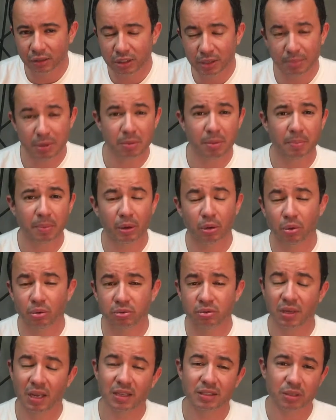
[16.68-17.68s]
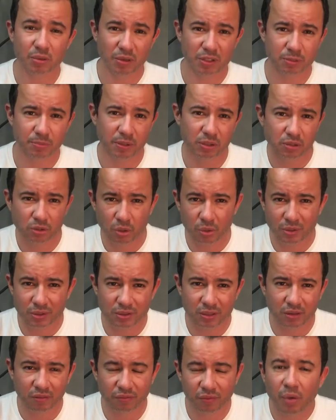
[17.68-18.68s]
e eu também me pergunto quem são as pessoas
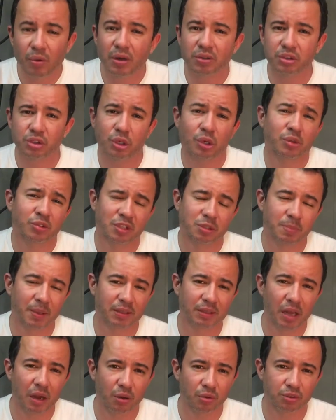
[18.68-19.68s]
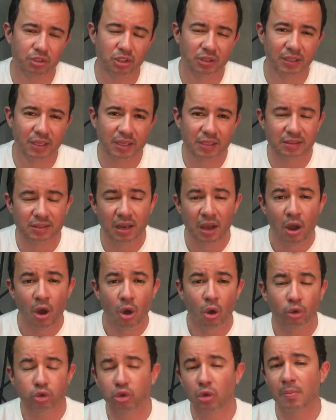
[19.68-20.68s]
que vão assistir aos espetáculos de dança
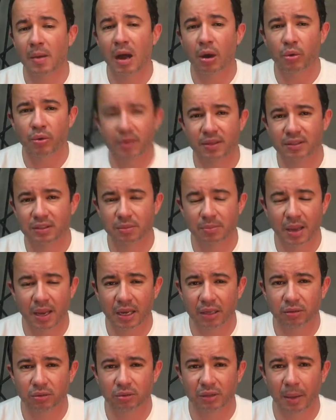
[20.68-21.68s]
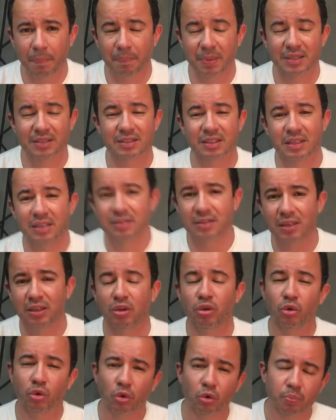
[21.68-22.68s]
ou tomar conhecimento da pesquisa
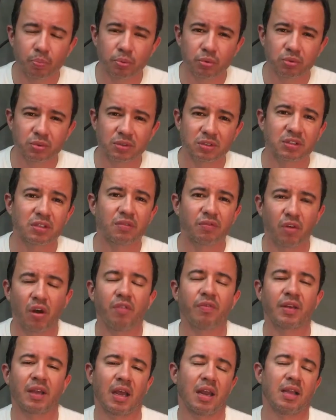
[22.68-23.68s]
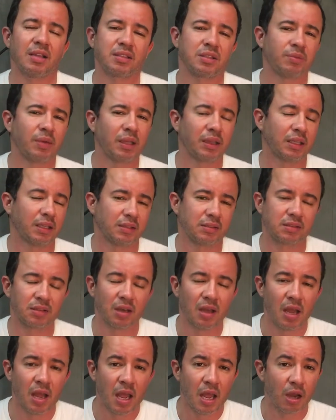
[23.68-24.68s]
que grupos desenvolvem em relação à dança.
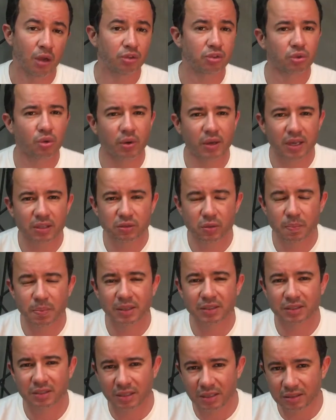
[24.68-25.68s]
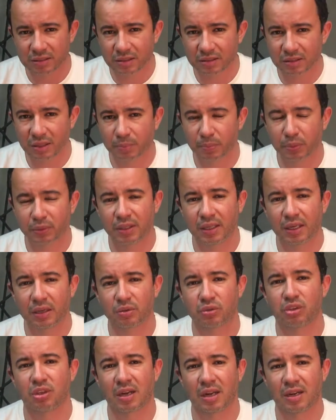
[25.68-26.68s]
Eu desconheço pesquisas que
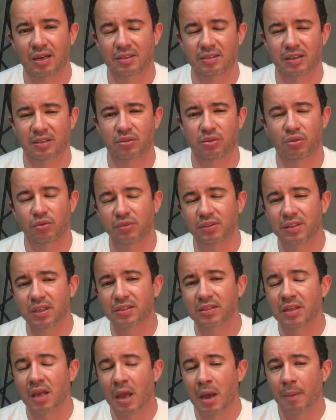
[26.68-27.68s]
poderiam tirar essas dúvidas,